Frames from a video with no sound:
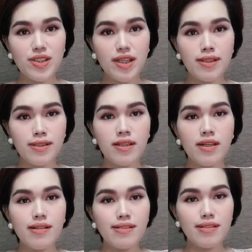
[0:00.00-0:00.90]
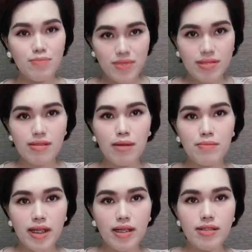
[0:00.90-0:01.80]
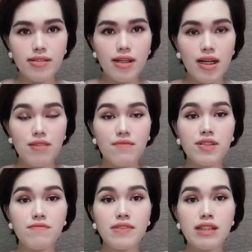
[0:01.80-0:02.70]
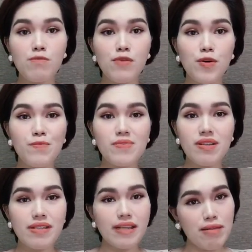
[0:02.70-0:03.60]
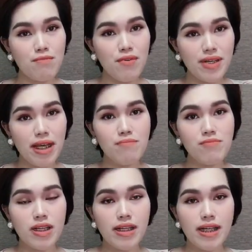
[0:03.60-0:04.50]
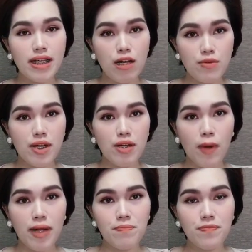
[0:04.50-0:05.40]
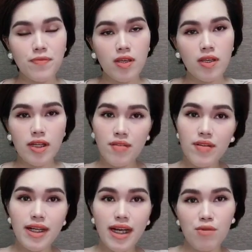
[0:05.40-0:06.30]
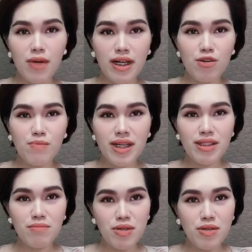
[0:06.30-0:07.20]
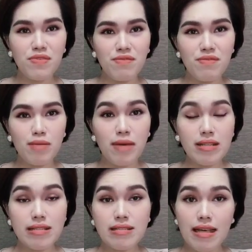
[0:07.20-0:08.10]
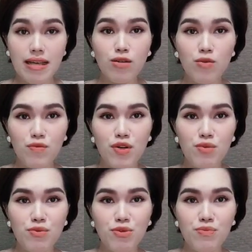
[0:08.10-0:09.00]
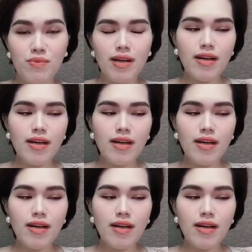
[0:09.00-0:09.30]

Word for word: trên Tâm sự thầm kín và được phát sóng vào khung giờ này mỗi đêm trên kênh Audio Hải Ngoại. Đến kênh Hải Ngoại ngày hôm nay thì mời quý vị và các bạn sẽ cùng với Hồng Nhung